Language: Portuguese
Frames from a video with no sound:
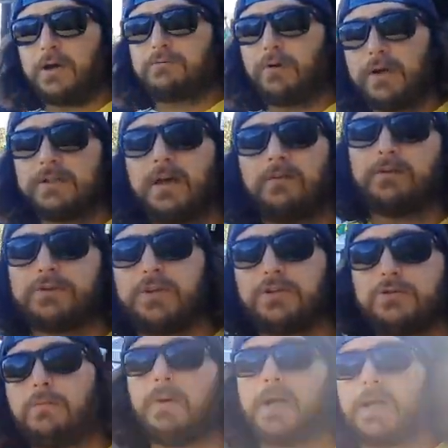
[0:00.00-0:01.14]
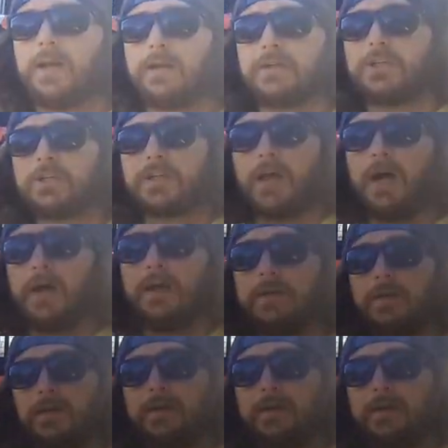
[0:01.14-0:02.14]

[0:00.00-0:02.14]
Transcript: atualizar vocês como é que a lancha tá.